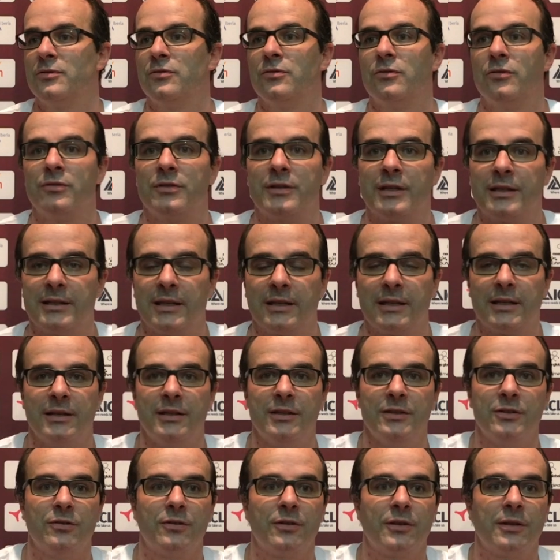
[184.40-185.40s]
es un contraataque
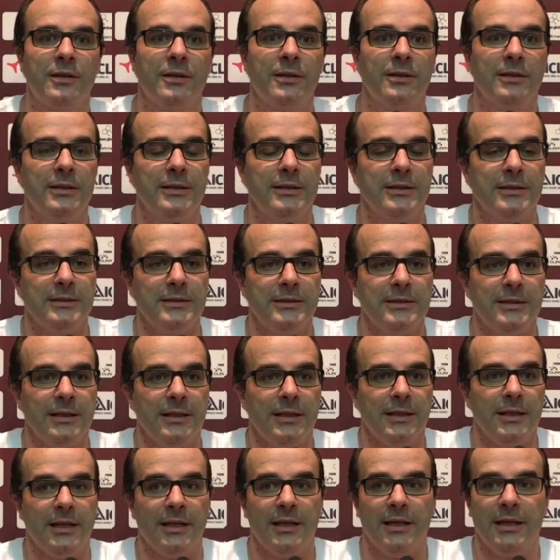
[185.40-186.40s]
de Jordi.
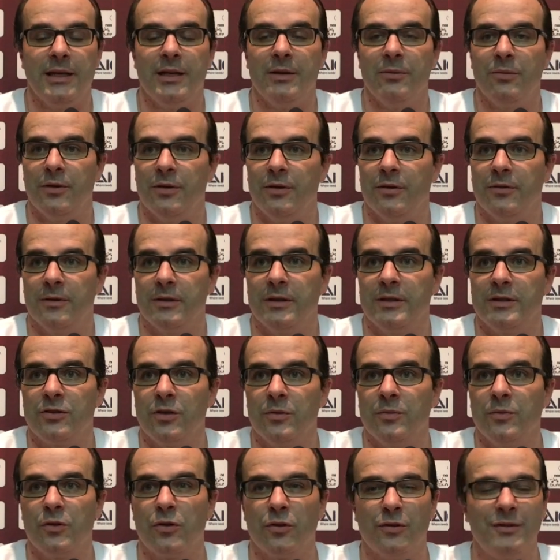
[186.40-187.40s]
Y bueno,
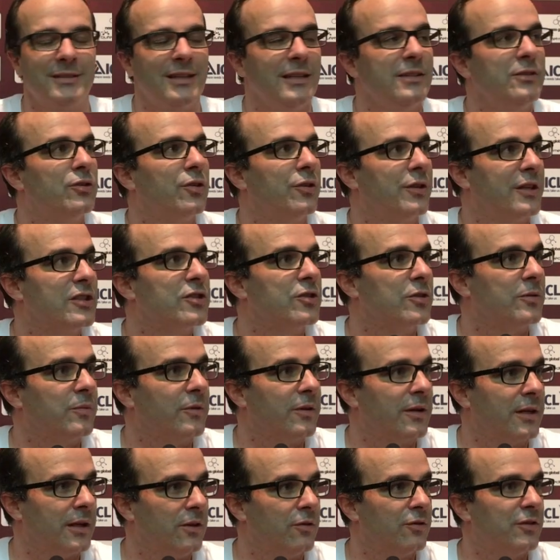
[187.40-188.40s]
estoy muy contento de eso,
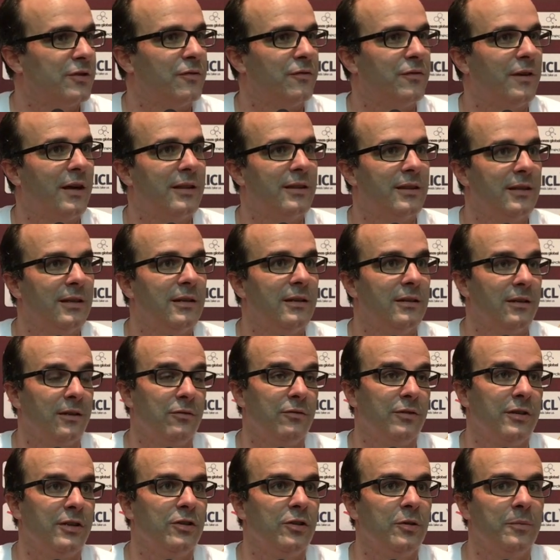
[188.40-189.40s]
porque no es fácil en
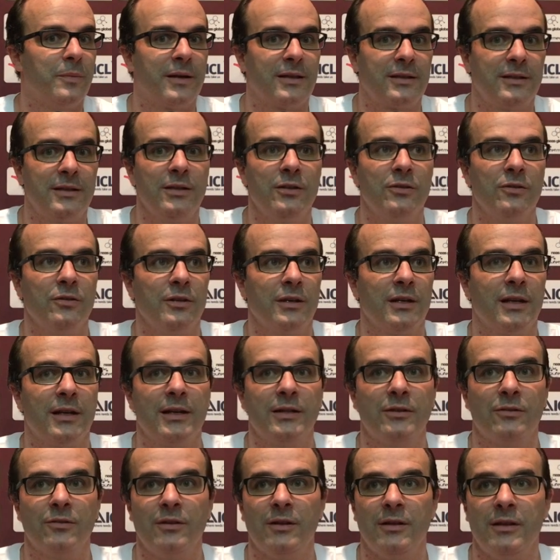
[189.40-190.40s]
un quinto partido ir
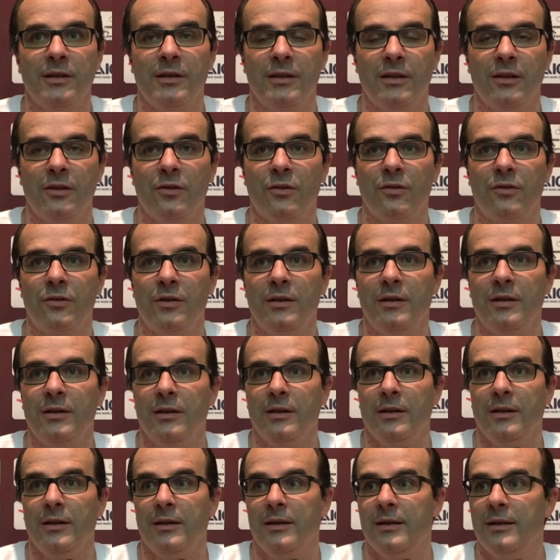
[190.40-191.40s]
ganando de 10, de 12
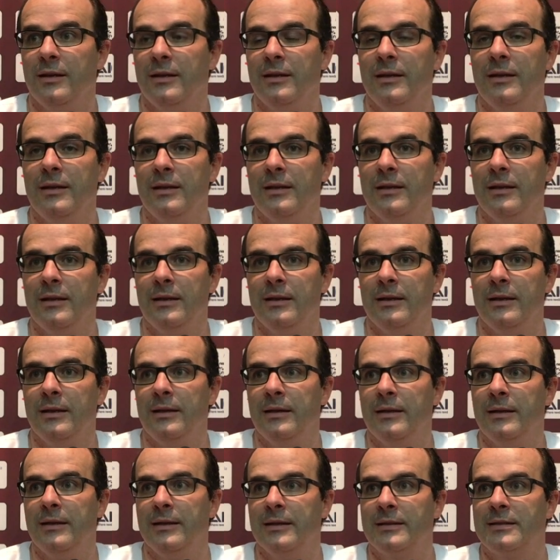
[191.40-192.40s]

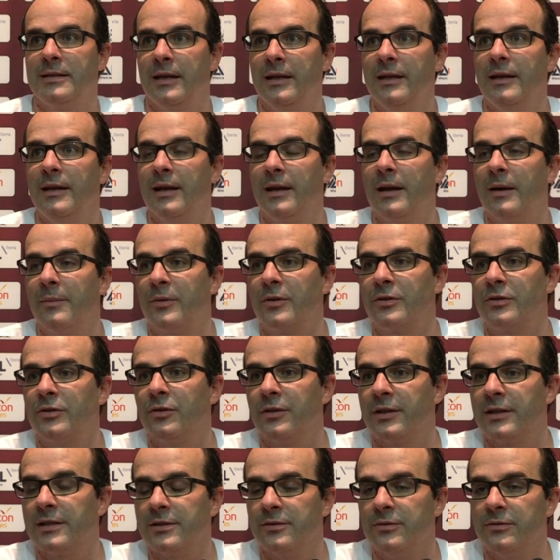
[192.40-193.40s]
y salir allá por
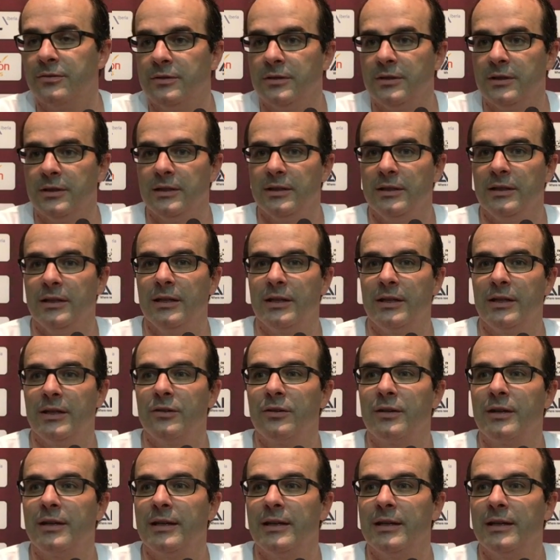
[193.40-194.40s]
todas, ¿no? Y
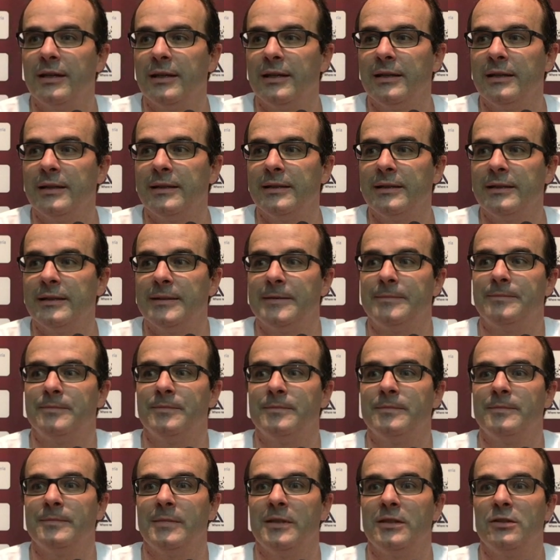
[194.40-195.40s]
creo que
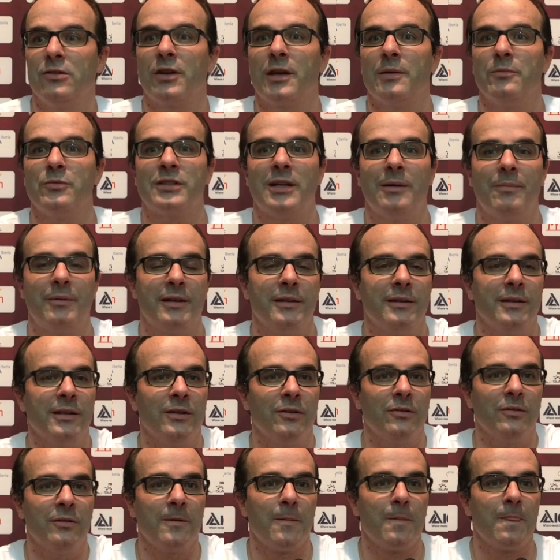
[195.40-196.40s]
es lo que hemos
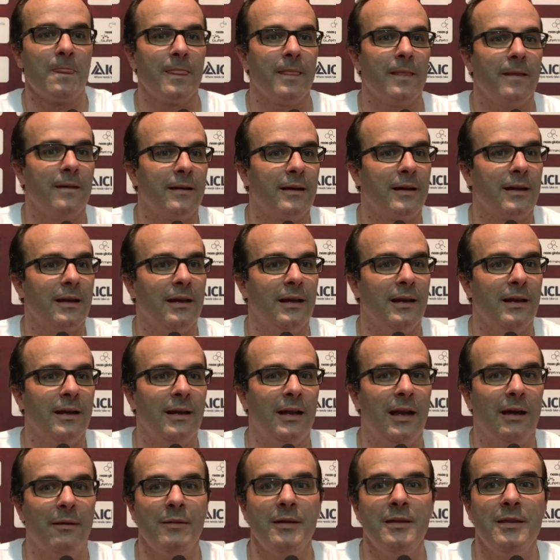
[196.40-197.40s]
aprendido, que en
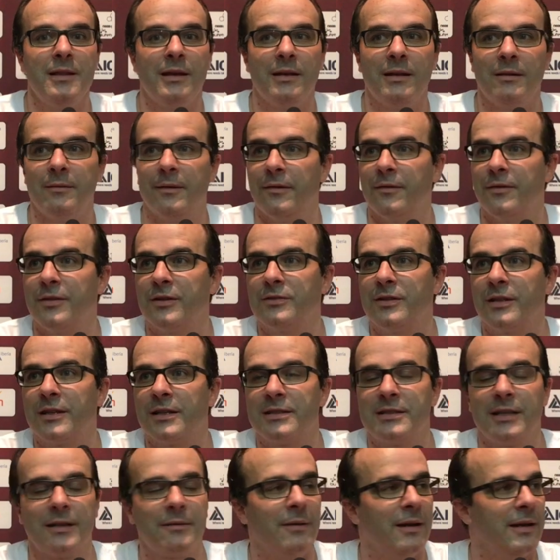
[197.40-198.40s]
la vida y en el baloncesto hay que
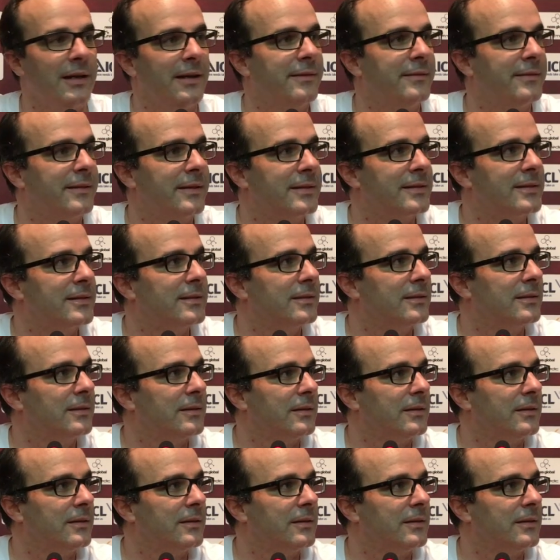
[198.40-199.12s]
ser valientes.